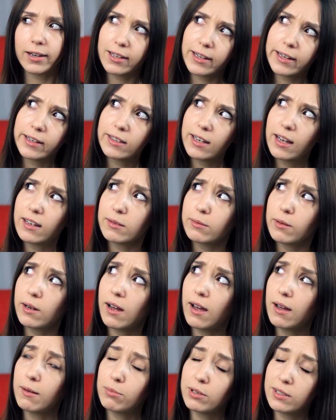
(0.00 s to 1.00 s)
Klingt
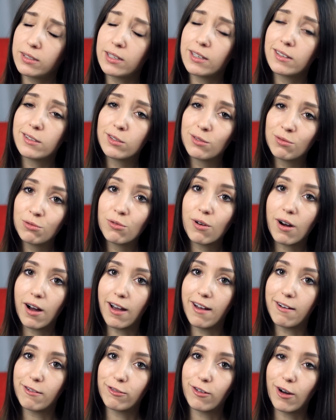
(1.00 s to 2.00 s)
erstmal ein bisschen zu
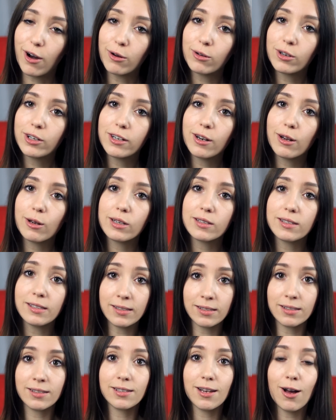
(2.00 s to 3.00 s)
einfach. Und genau das
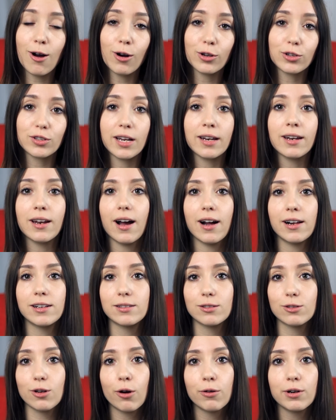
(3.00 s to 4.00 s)
ist es auch, denn
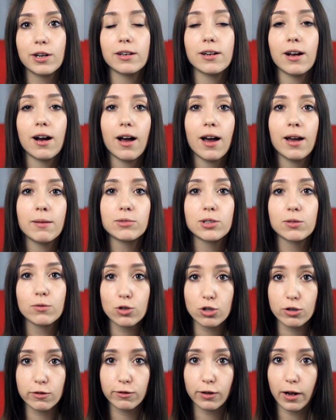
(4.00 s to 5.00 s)
als Dorian nach einem
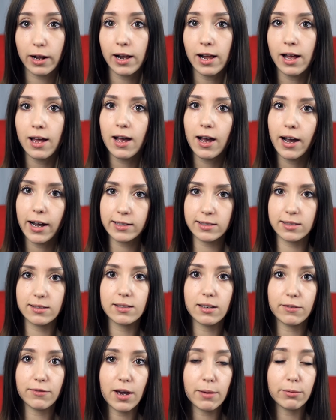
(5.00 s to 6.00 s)
Zwischenfall eins
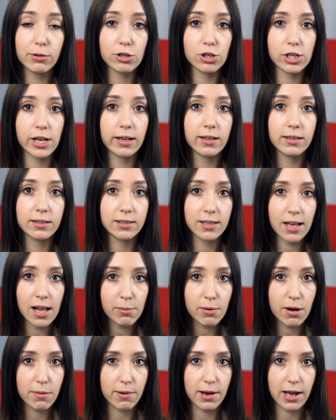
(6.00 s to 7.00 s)
dieser Werbegeschenke
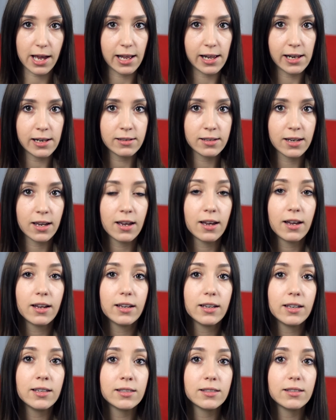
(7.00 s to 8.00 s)
selber behält,
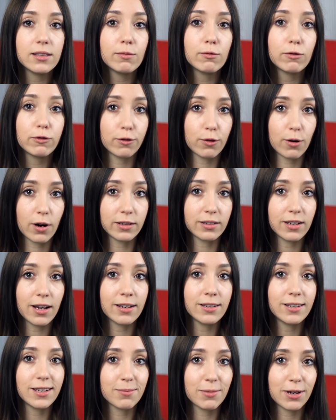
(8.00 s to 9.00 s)
ist ihm
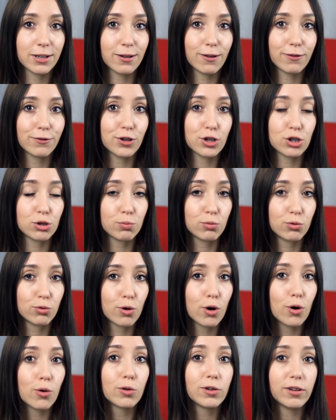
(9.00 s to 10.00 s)
fortan jemand auf der
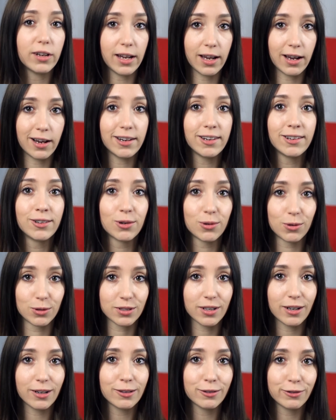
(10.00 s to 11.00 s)
Spur und er in
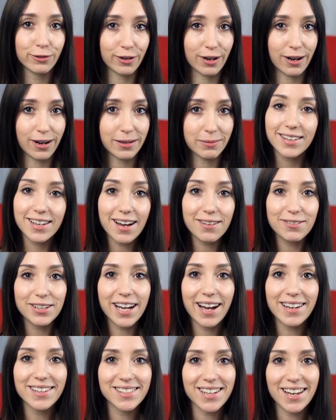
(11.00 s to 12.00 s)
großer Gefahr. Ja, wie
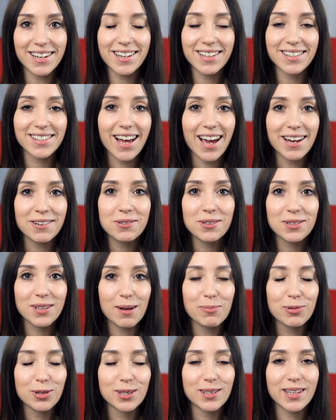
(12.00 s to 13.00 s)
kann es anders sein?
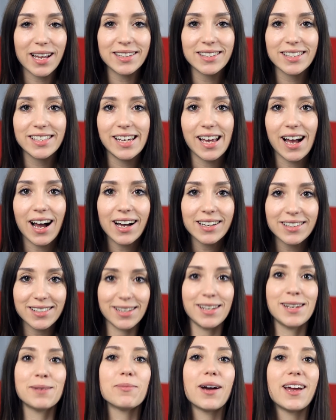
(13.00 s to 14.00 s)
Ursula Poznanski
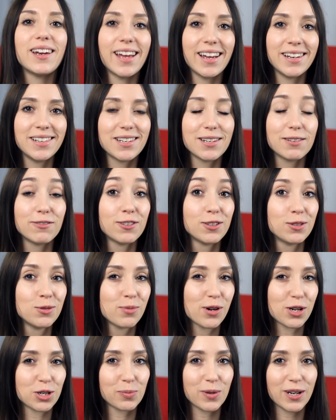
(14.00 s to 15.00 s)
hat eben ein Händchen für
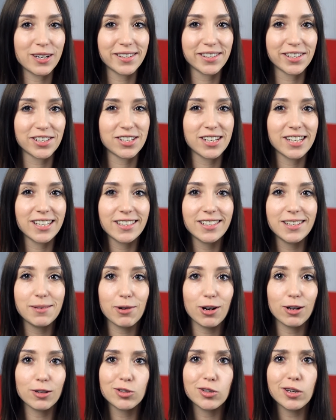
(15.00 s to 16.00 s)
super spannende Geschichten, die
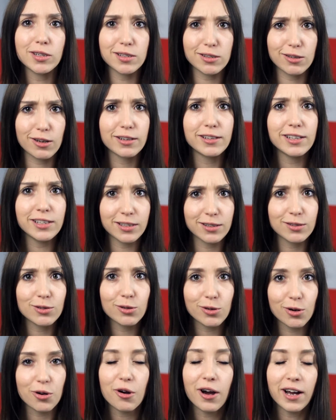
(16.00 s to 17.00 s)
man auch sonst noch nicht
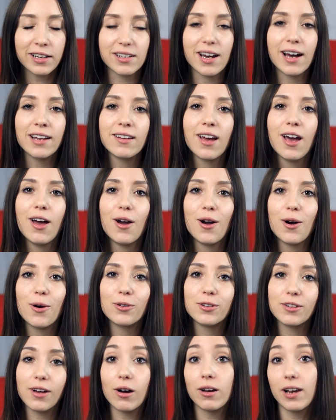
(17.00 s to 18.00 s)
so gehört hat.
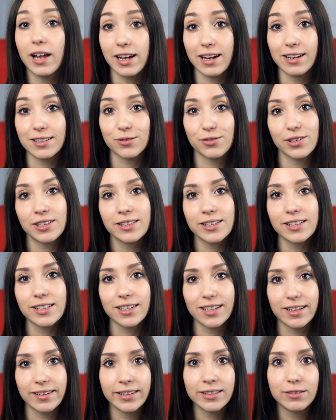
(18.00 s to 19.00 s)
Und auch Layers, finde
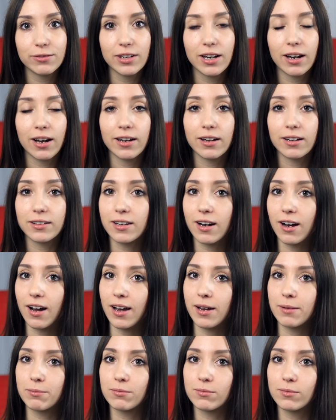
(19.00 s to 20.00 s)
ich, klingt wieder nach
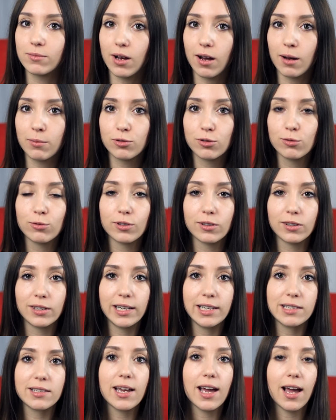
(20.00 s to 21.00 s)
einem absoluten
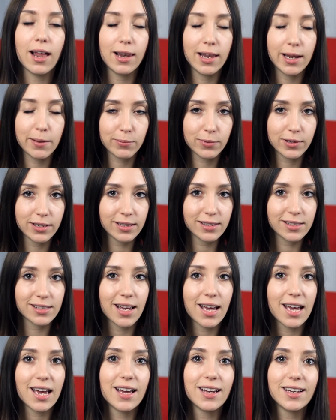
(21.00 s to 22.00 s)
Leseerlebnis.